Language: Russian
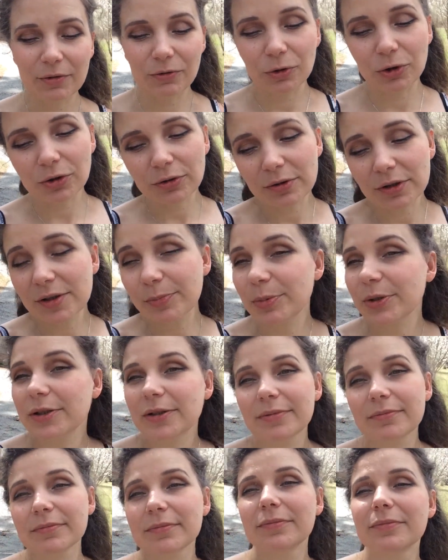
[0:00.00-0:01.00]
Вот он
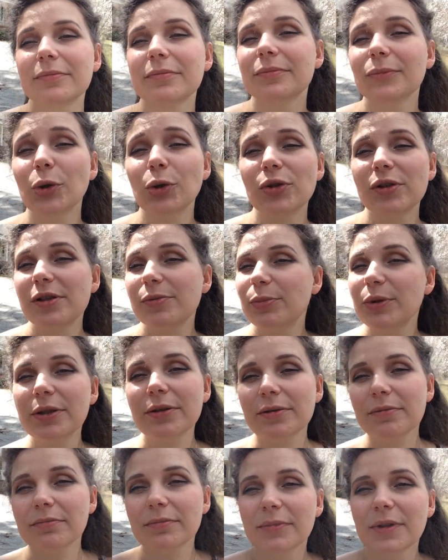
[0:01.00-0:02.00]
спит, то есть спит.
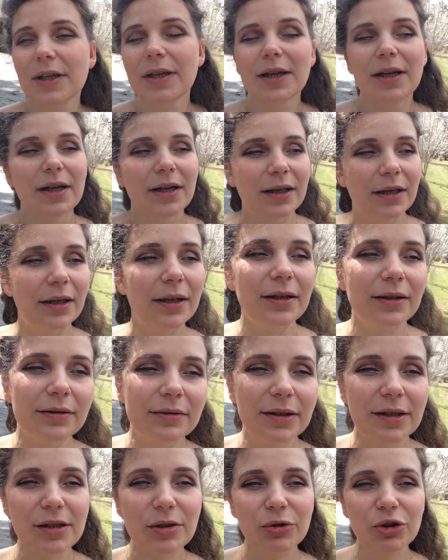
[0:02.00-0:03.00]
А,
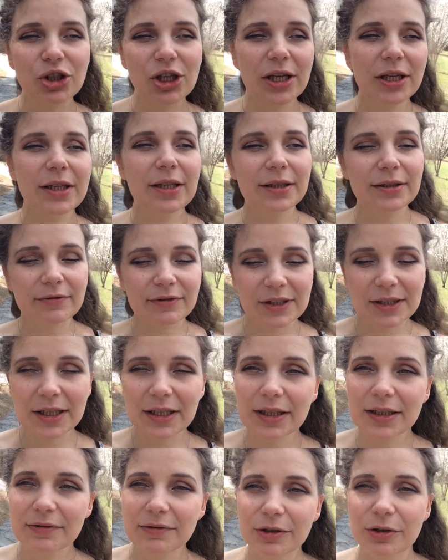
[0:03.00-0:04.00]
на служении в
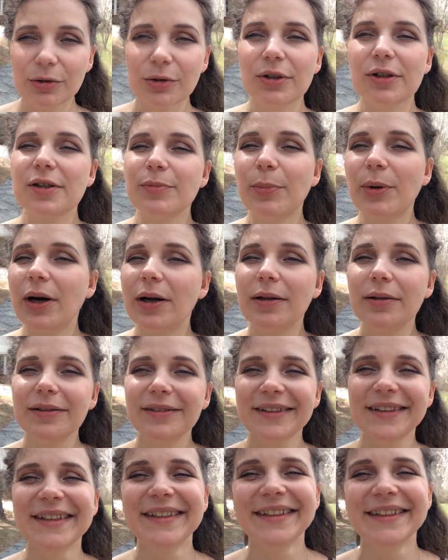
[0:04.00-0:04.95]
церкви он не спал.